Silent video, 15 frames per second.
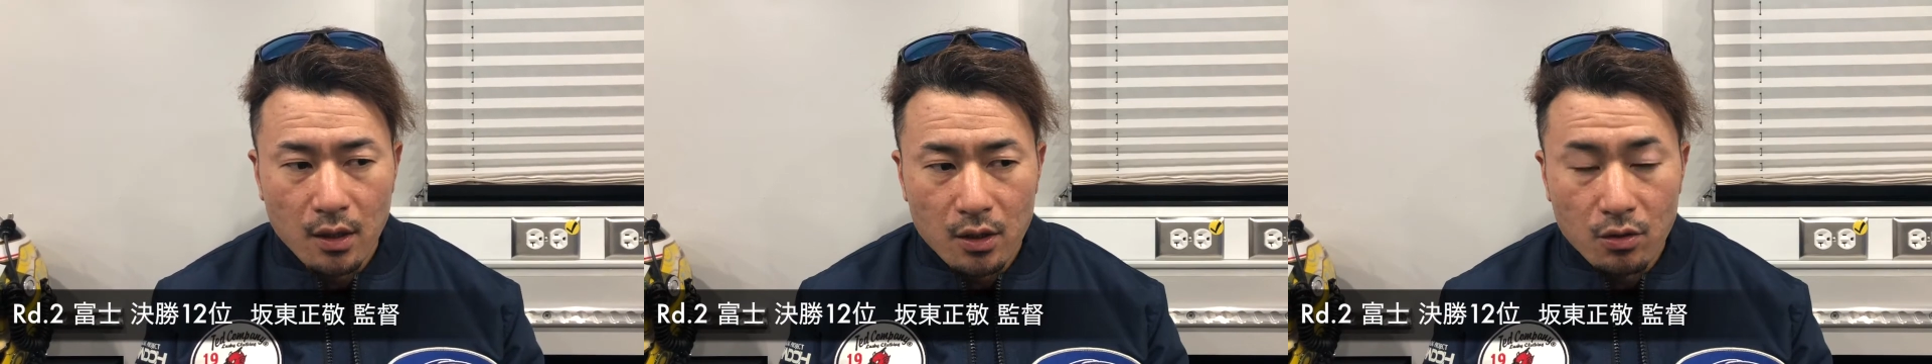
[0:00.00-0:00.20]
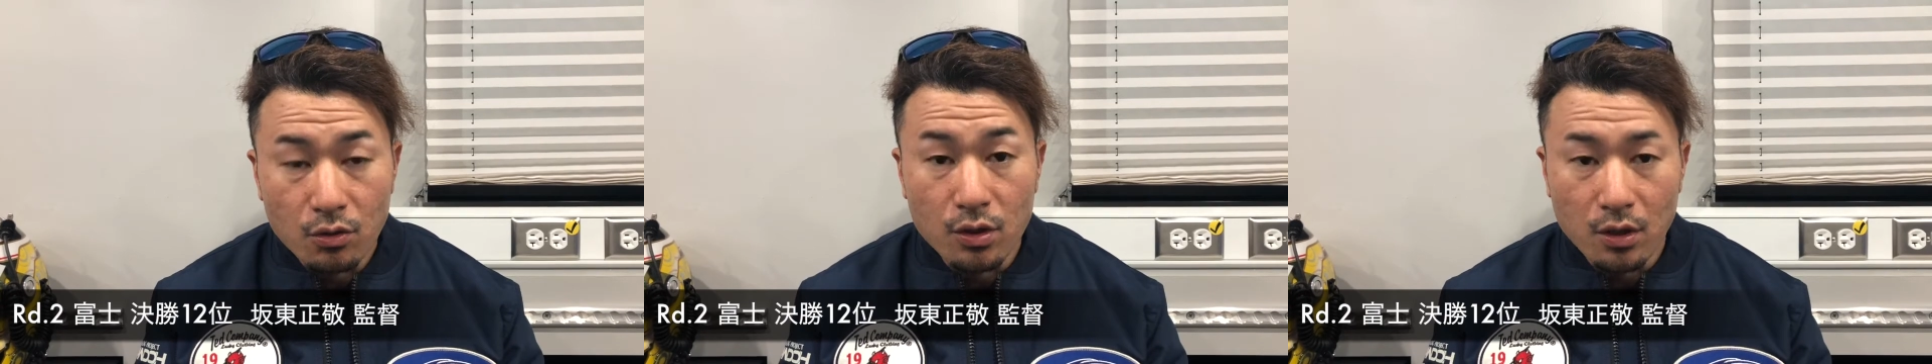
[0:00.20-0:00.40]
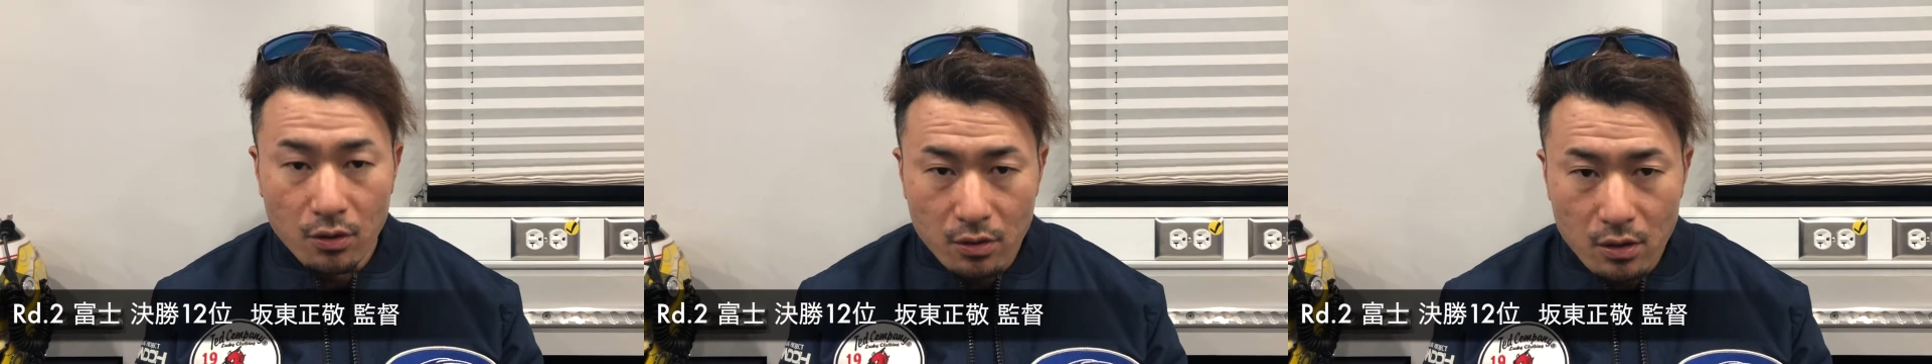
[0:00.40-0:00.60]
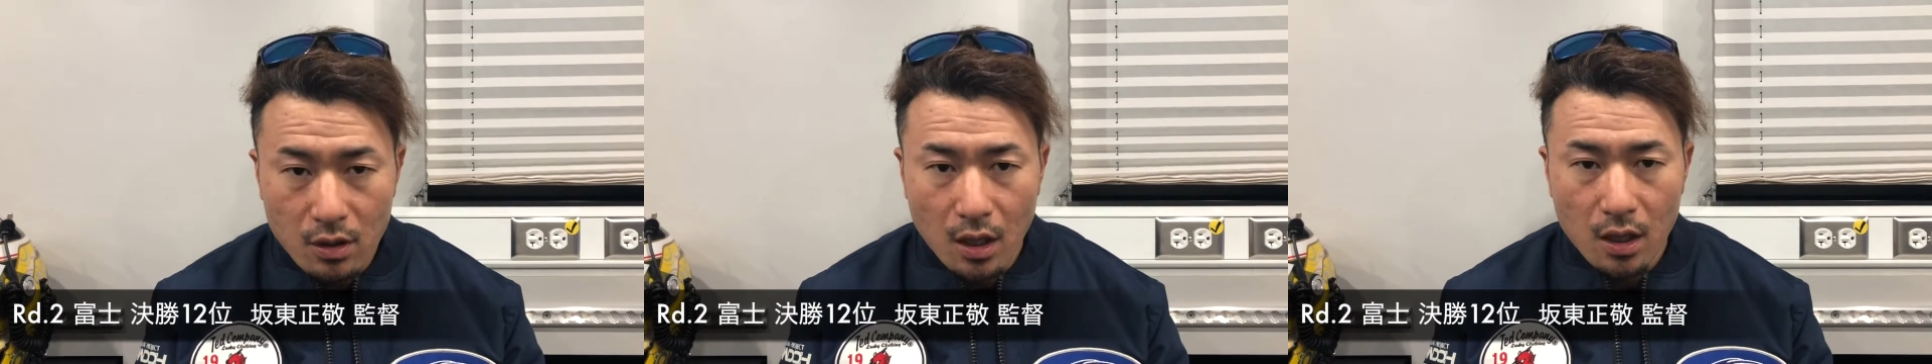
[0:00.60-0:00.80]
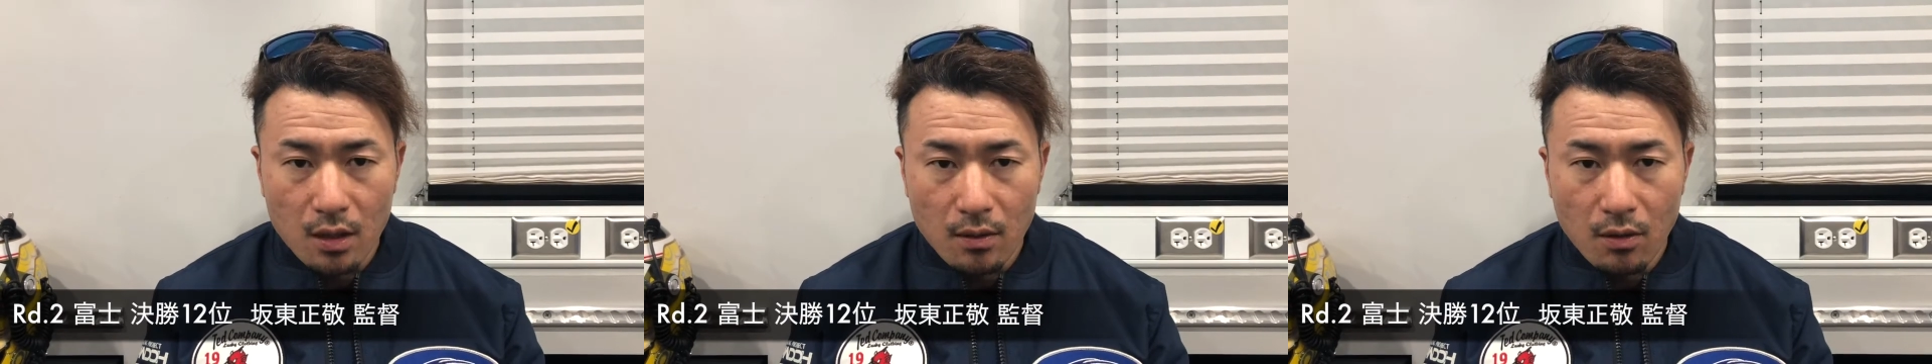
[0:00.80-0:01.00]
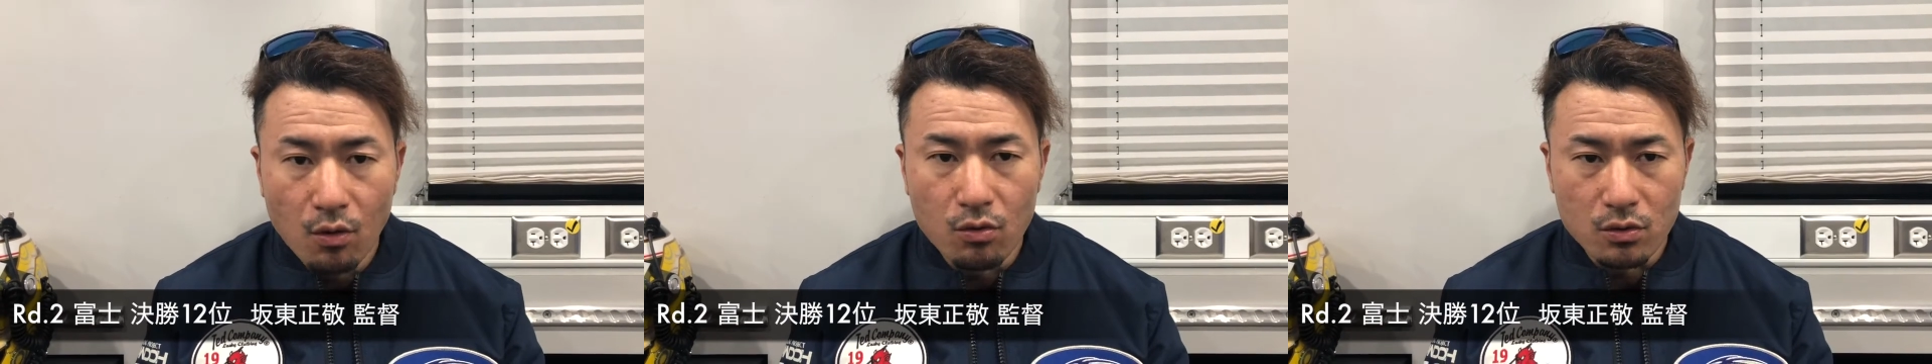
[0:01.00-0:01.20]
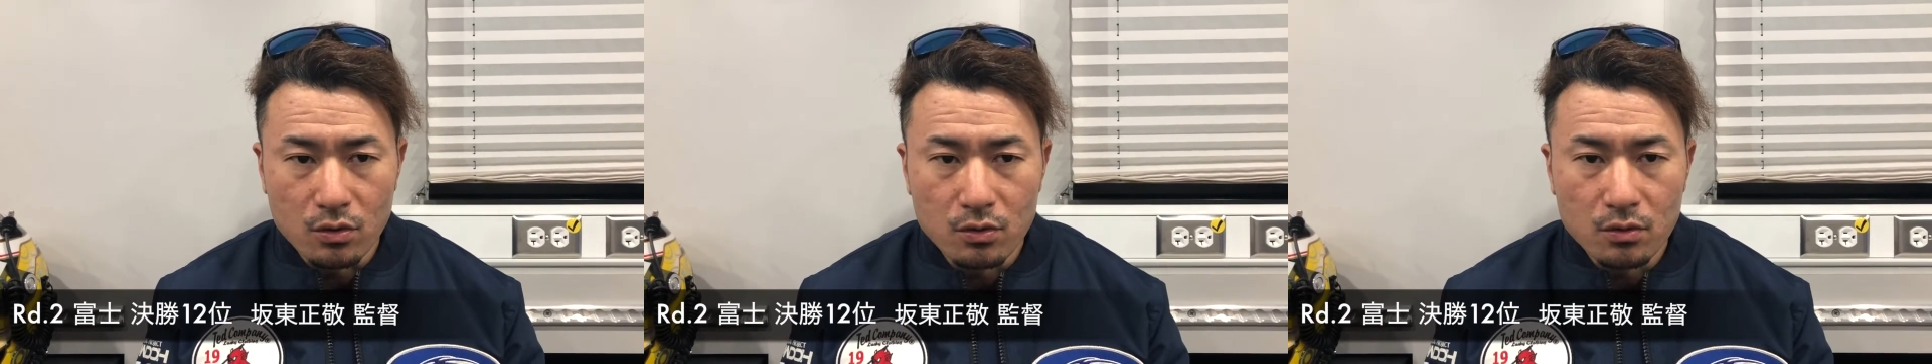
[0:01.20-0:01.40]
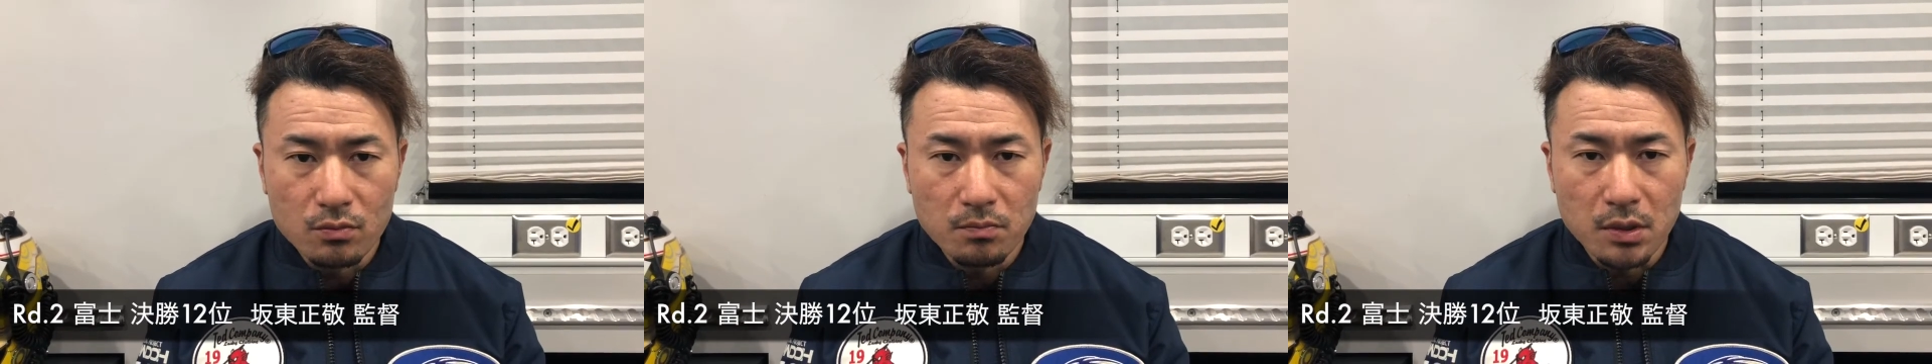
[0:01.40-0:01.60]
予定よりか多く
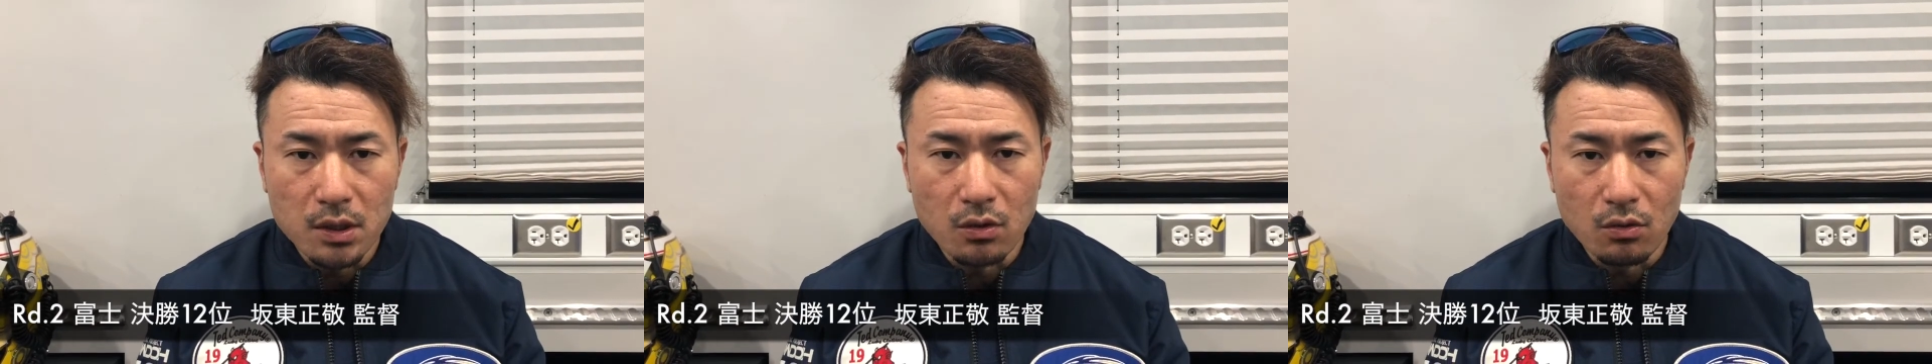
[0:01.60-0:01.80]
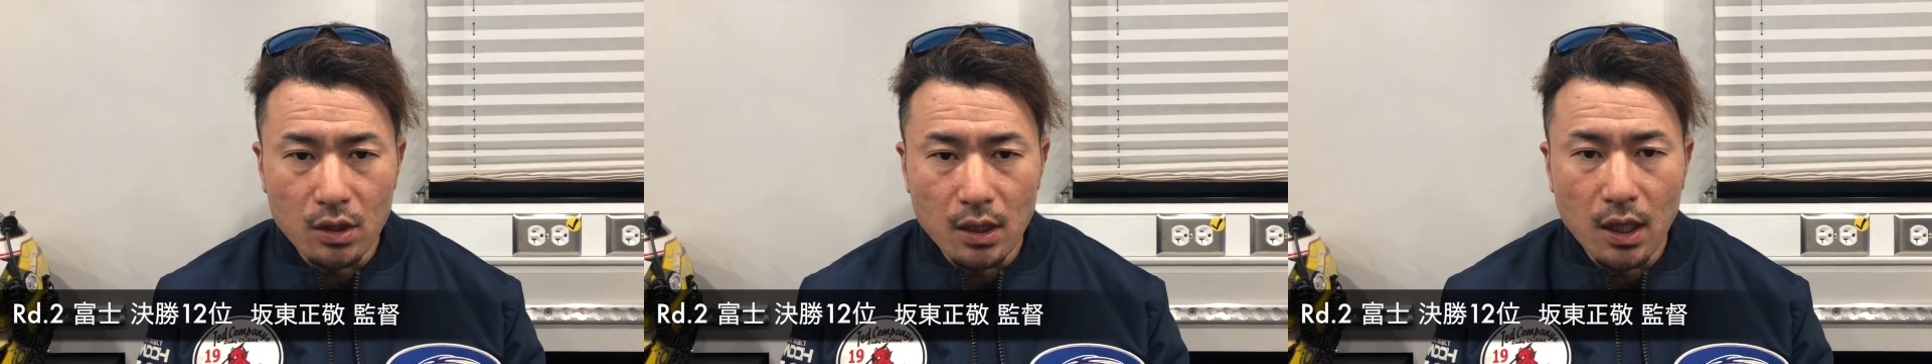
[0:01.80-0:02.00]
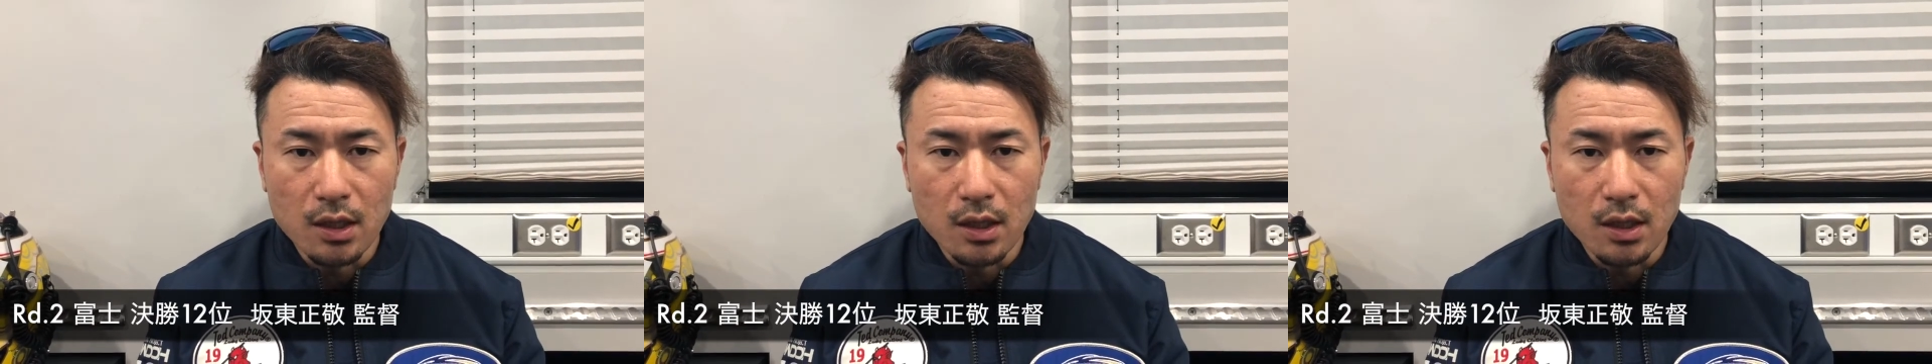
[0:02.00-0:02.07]
ピットに